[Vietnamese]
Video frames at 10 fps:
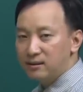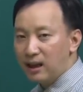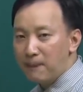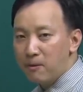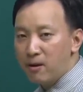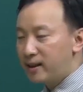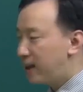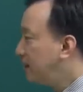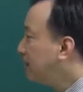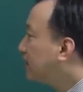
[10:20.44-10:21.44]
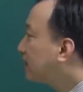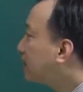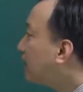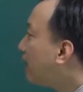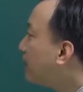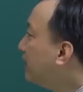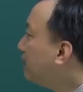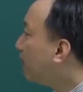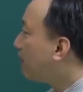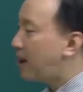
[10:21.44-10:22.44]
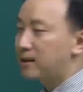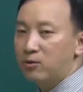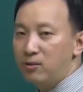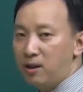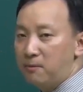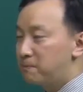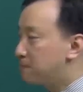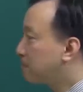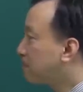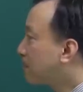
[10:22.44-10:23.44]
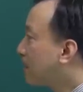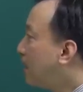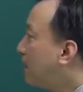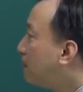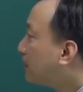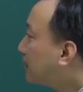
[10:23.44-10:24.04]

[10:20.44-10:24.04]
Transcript: ta gặp câu hỏi này thì ta phải nhìn vào bảng số liệu và